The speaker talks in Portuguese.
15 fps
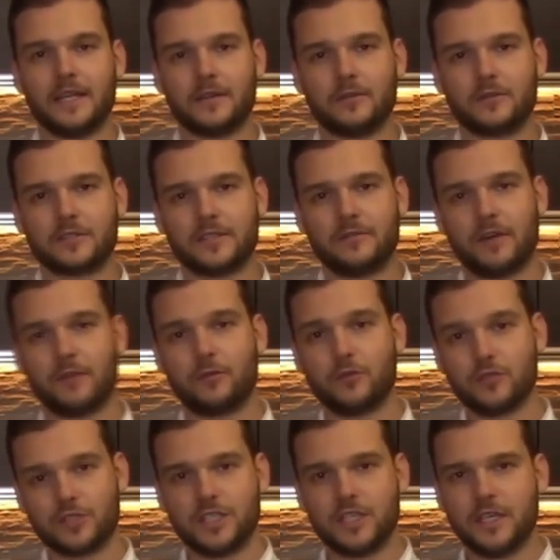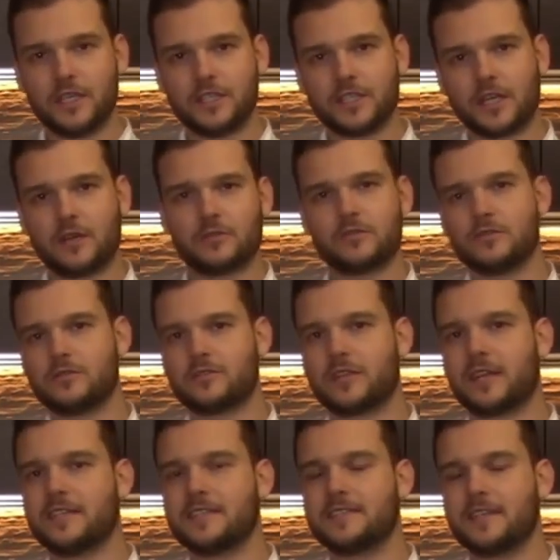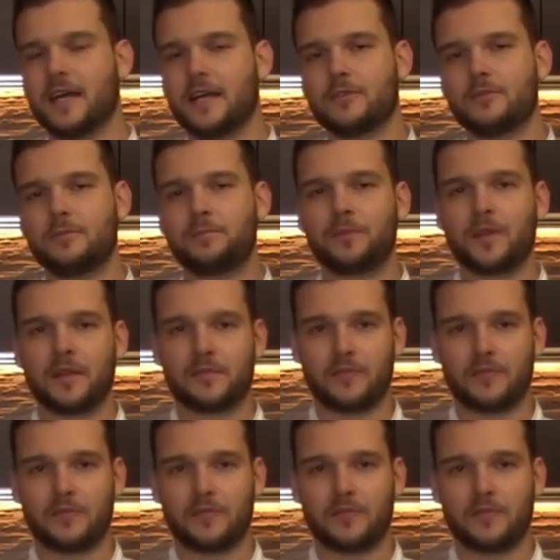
Então você vai fugir de caldo industrializado,